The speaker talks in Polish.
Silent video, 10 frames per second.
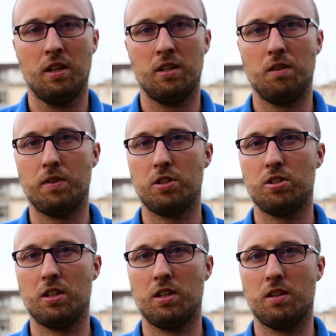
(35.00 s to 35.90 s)
No,
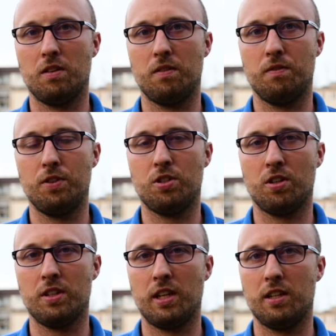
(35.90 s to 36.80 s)
wreszcie
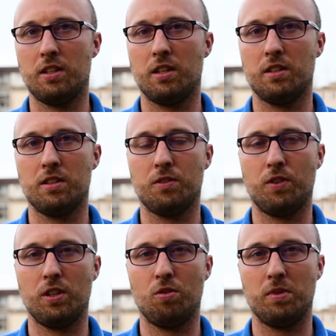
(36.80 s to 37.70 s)
wyciągnęli te
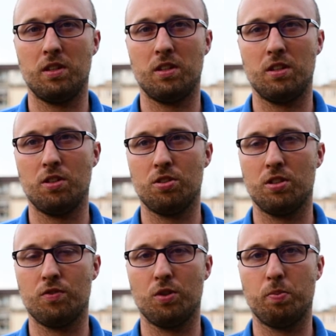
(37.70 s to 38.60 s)
swoje
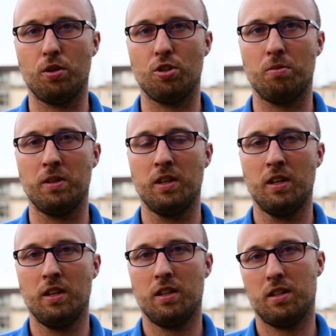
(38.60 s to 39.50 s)
umiejętności, swój poziom
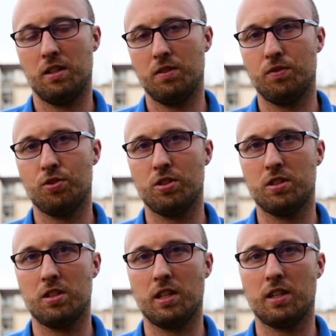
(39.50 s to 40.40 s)
i
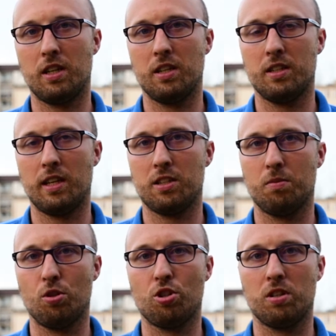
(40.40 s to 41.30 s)
wszyscy zagrali tak, jak
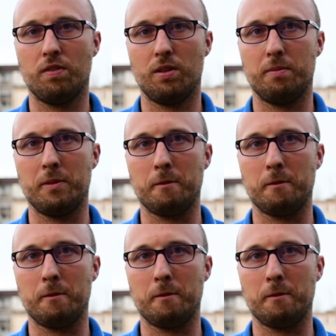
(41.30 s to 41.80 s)
sobie oczekiwałem.